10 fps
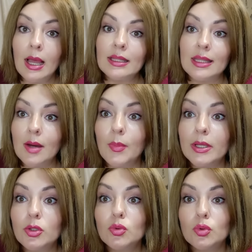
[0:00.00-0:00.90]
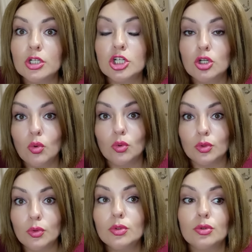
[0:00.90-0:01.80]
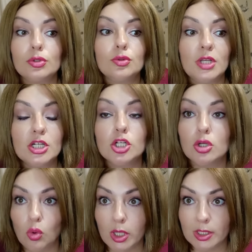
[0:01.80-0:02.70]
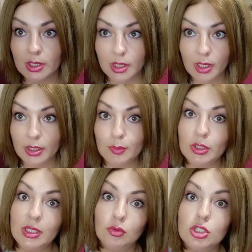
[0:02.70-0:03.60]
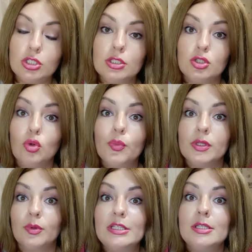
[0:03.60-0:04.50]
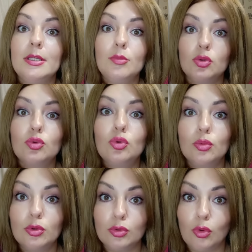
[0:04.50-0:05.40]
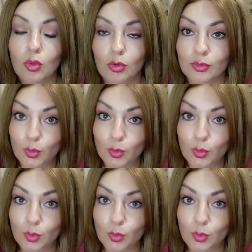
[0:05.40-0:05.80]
На мою широкую ногу, то меня широкая нога, и мне очень тяжело подобрать именно удобную обувь.